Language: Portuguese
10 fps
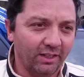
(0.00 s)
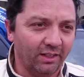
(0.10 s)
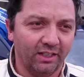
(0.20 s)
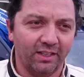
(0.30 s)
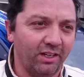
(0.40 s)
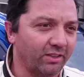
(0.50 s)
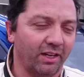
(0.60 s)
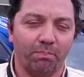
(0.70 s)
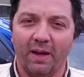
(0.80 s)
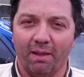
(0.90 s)
Leandrinho tá
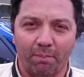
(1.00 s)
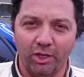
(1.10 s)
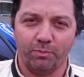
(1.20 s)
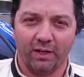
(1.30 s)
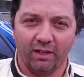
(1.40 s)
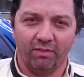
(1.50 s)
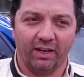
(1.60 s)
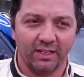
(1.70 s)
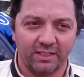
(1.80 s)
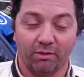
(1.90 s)
de parabéns pela
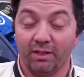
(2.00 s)
navegação,